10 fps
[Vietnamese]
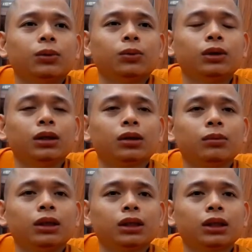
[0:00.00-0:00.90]
quý vị có
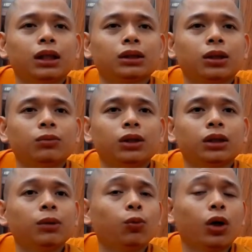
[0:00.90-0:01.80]
biết là trong những
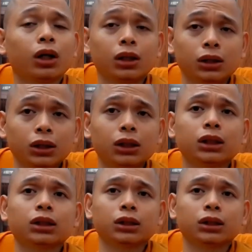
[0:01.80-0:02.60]
kiếp quá khứ đó